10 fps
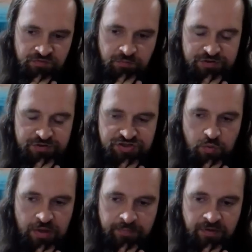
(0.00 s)
ją
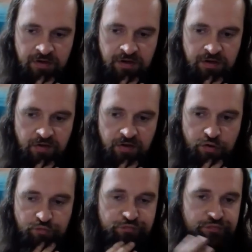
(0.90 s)
zobaczyłem
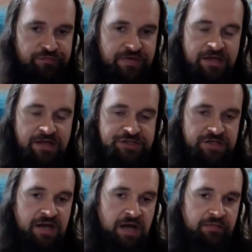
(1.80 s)
E, w
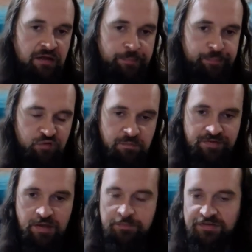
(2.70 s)
wywiadzie na kanale
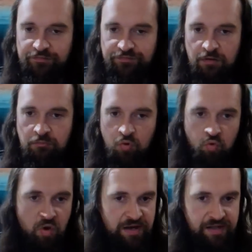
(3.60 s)
Porozmawiajmy TV
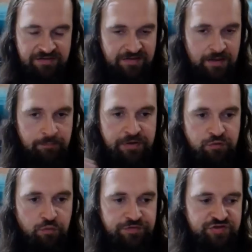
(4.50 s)
u Aleksa
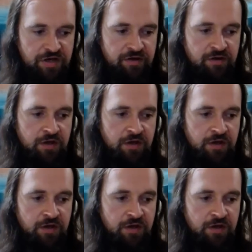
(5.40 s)
Berdowicza.